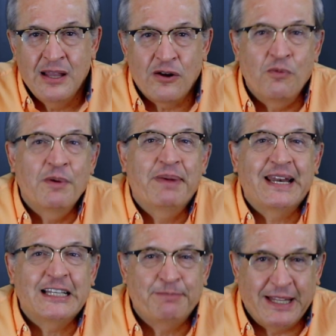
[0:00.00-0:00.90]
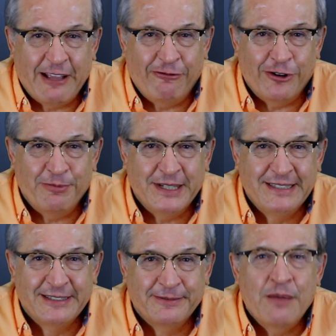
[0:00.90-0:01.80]
como en varias
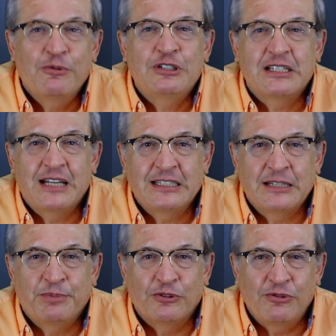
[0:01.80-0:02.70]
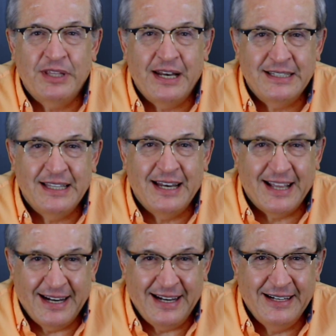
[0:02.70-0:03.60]
plataformas. Muchas gracias por tu interés en el
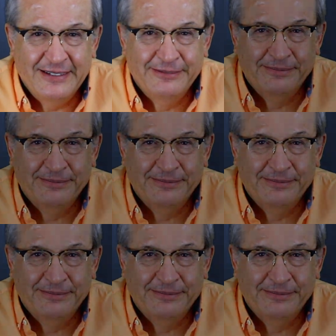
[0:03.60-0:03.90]
canal.